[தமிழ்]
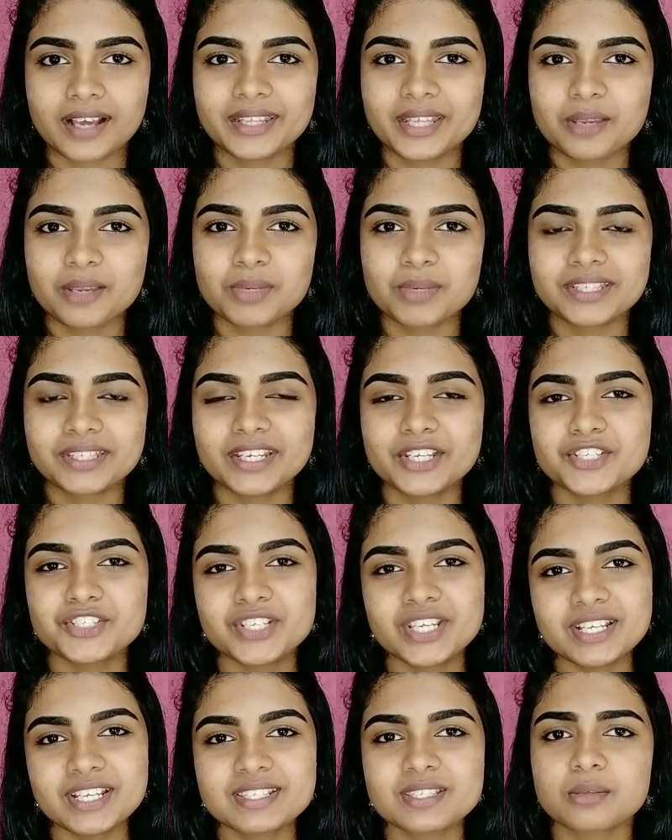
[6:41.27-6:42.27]
அதே மாதிரி
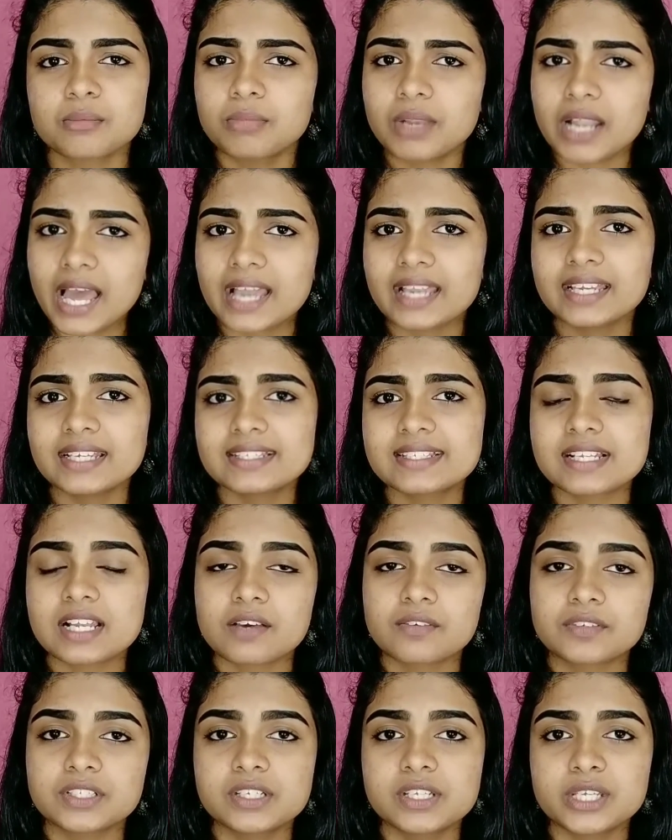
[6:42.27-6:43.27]
ஷீட்ஸ்
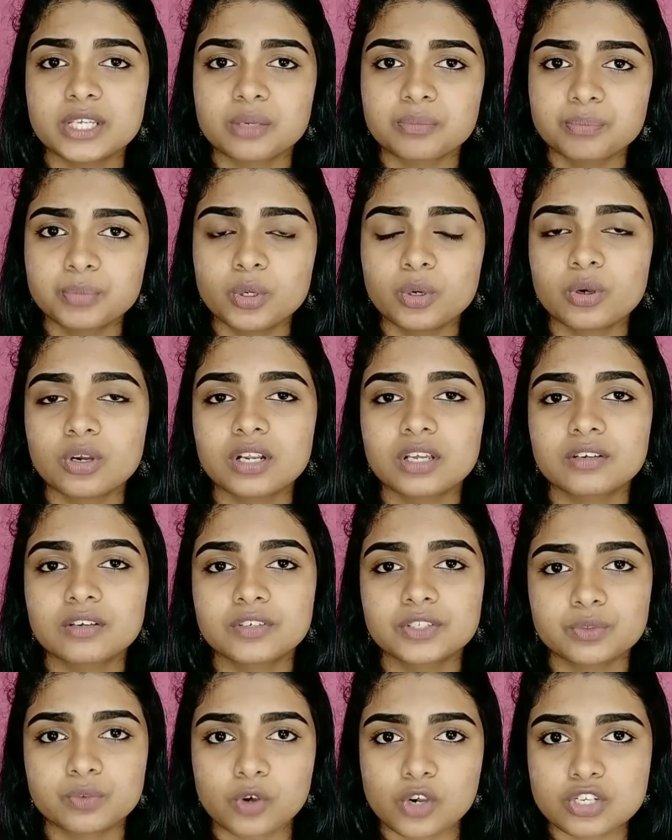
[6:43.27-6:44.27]
பிளாங்கெட்ஸ்லாம் வந்துட்டு எப்போ உங்களுக்கு
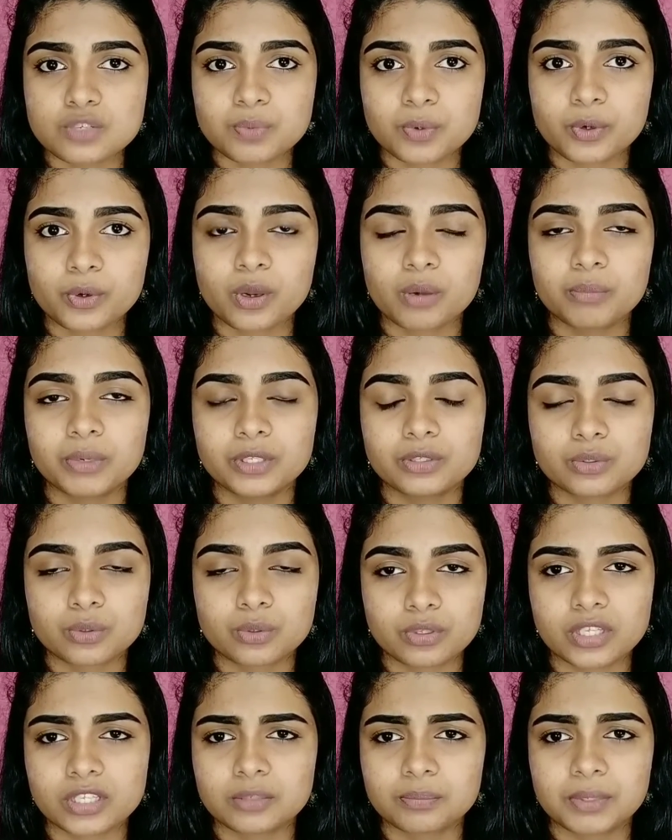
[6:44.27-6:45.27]
வந்து வாஷ் பண்ணோம் அப்படின்னு
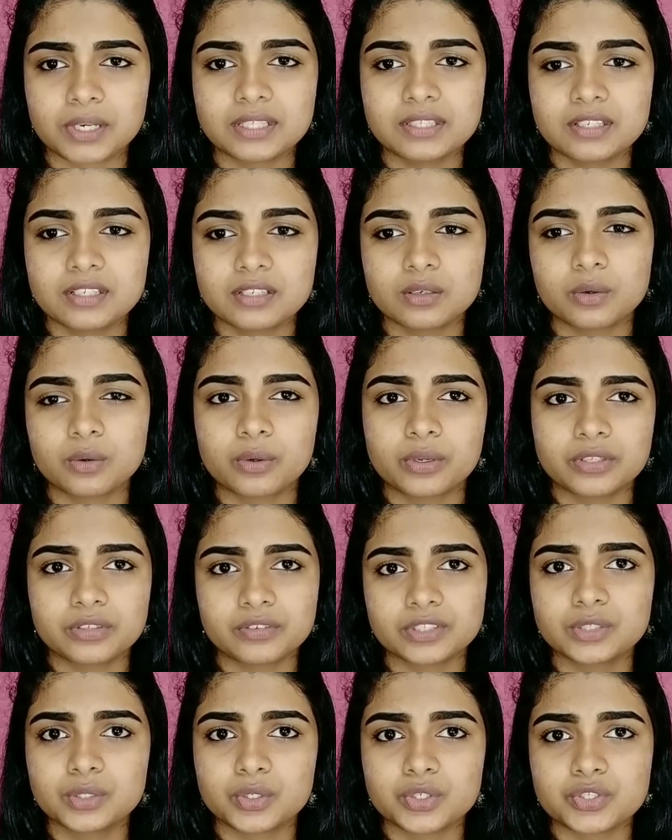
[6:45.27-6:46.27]
தோணுது அதை பார்த்துட்டு ஓ இது
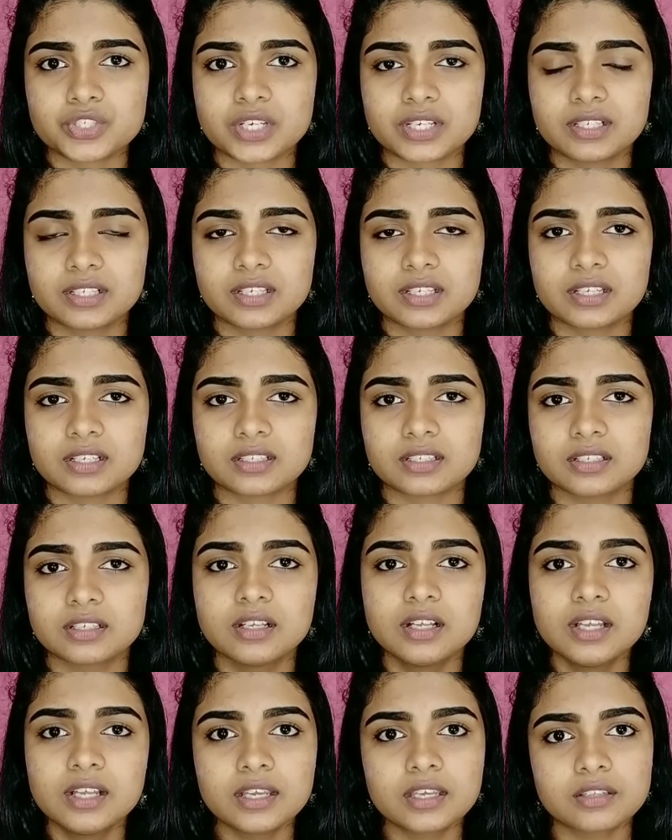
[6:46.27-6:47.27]
வந்து கொஞ்சம் அழுக்காக
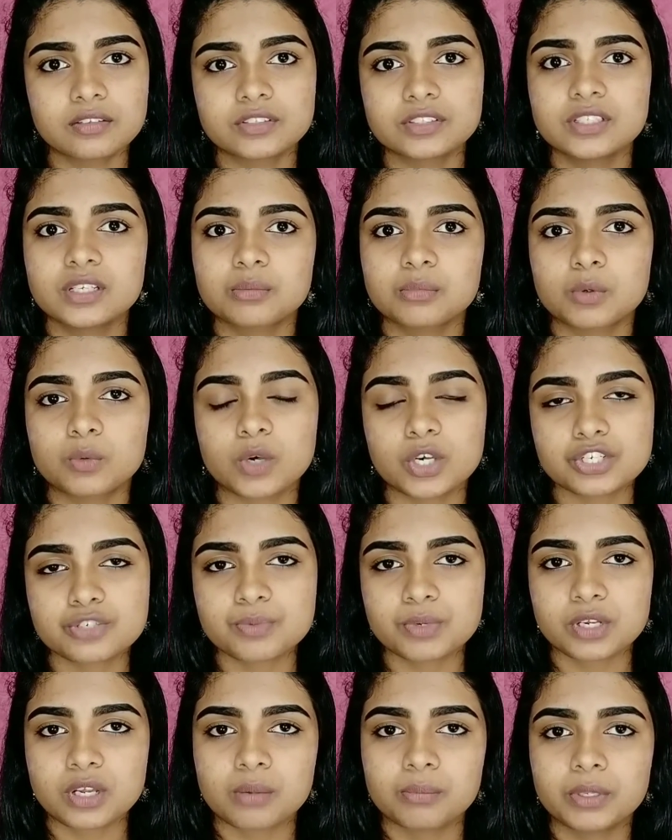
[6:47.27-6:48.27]
இருக்குது இது வந்து நம்ம
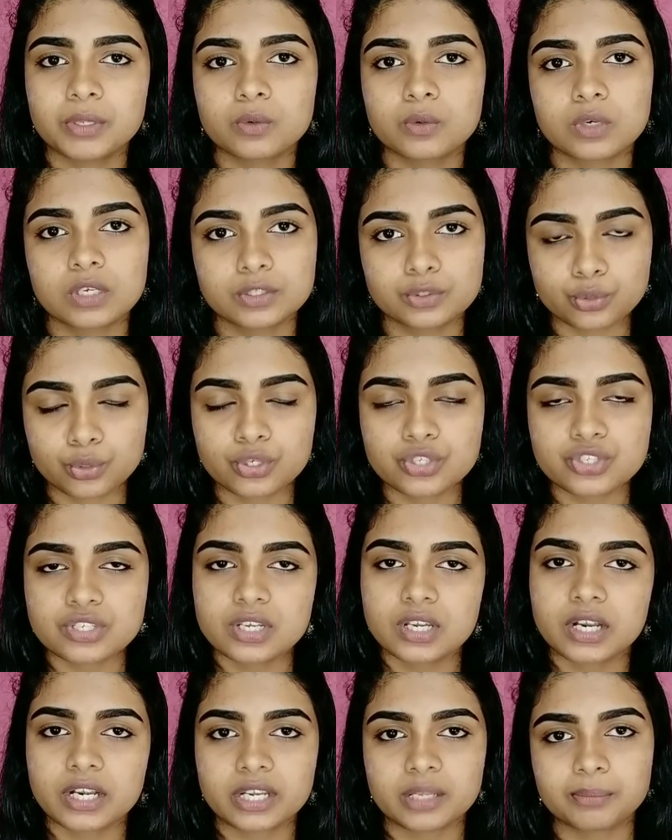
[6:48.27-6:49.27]
வாஷ் பண்ணோம் அப்படின்னு உங்களுக்கு
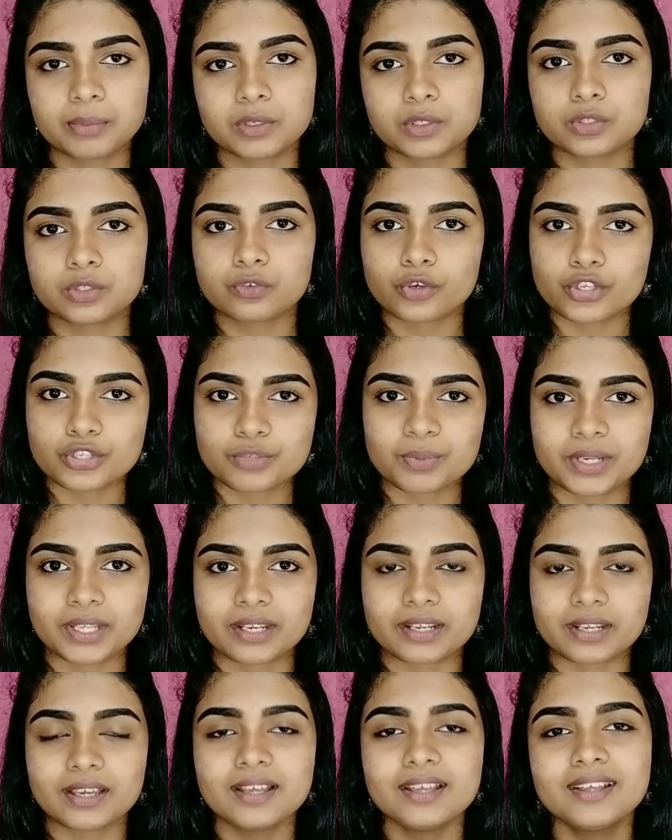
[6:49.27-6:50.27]
தோணுச்சுன்னா கண்டிப்பாக வந்து வாஷ்
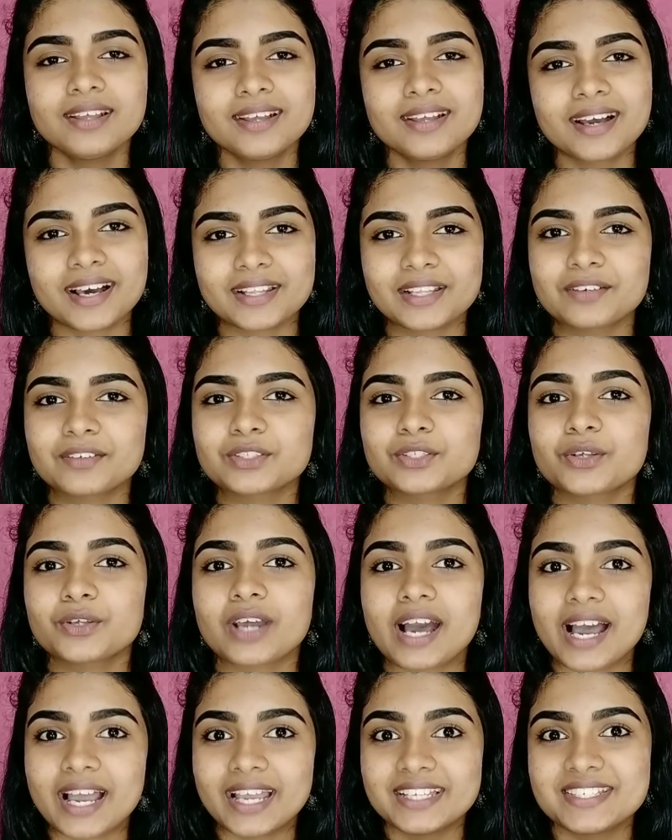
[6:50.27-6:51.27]
பண்ணிடுங்க அதான் வந்து
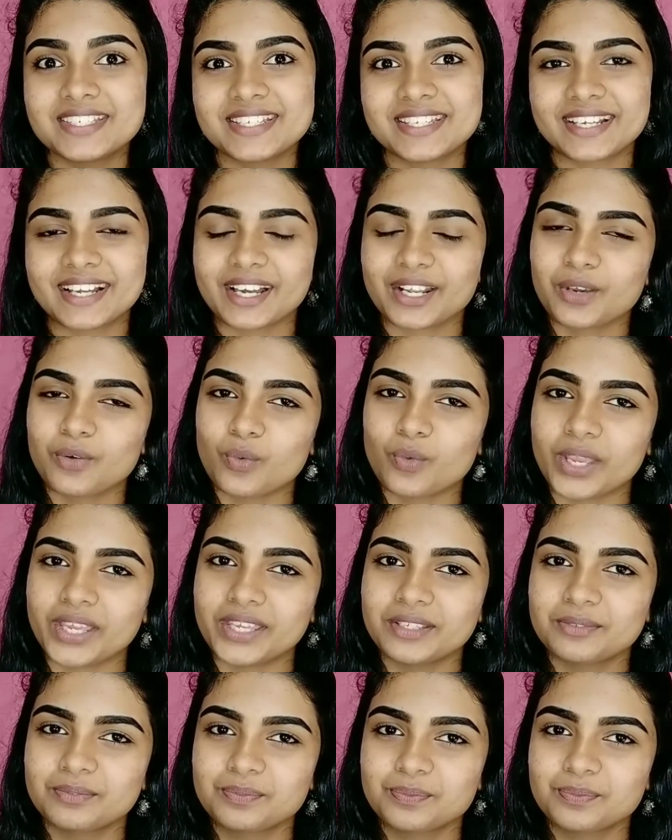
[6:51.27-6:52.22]
ஒரு ஹைஜீனிக்கான வே